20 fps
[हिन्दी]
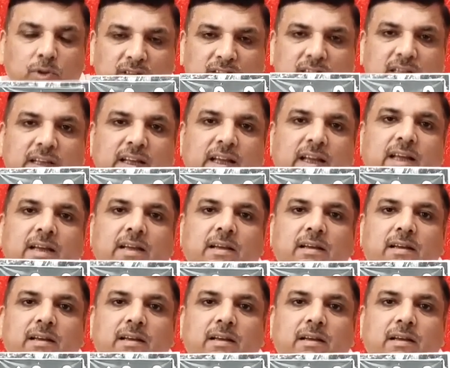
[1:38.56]
तो इसलिए
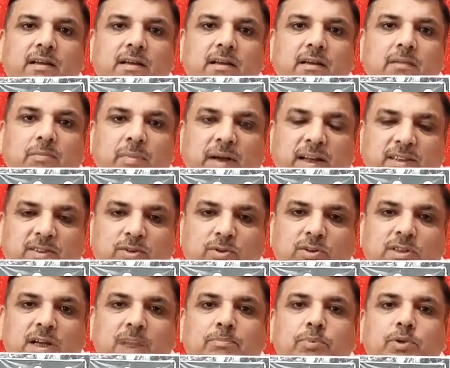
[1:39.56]
मैंने
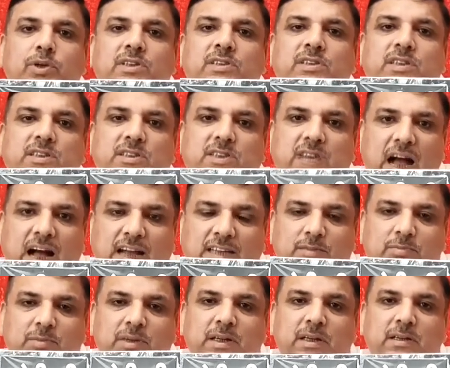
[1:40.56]
सोचा पुलिस की
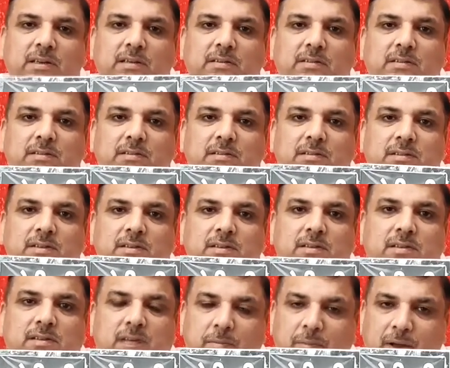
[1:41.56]
जांच में
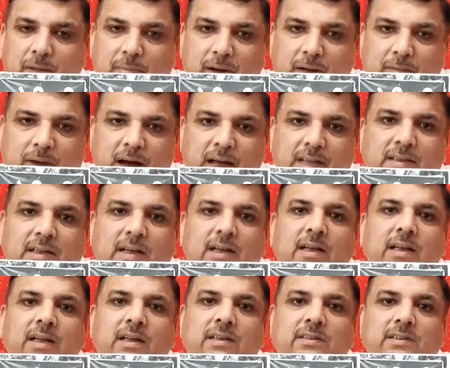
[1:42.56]
समय बर्बाद
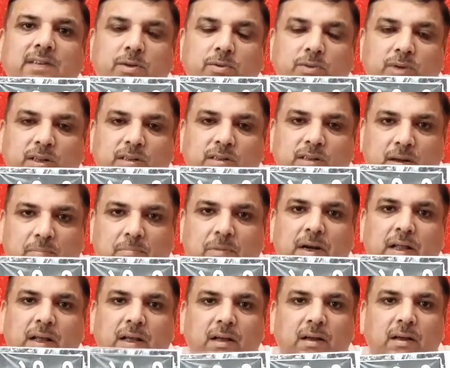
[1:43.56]
करने की जरूरत ना
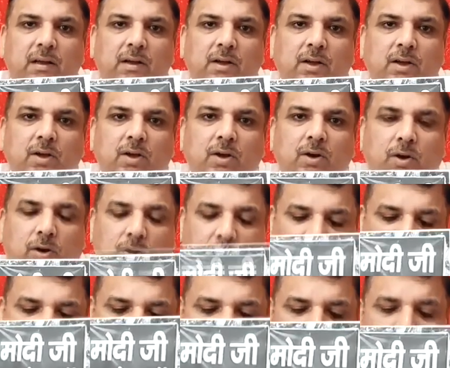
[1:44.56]
पड़े
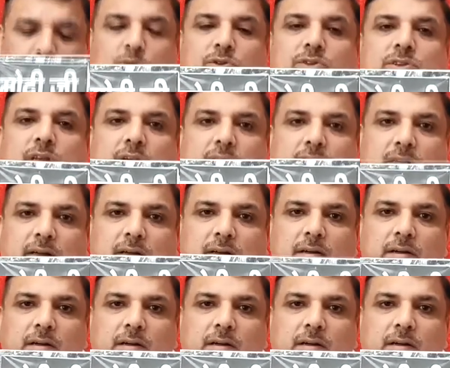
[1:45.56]
और ये पोस्टर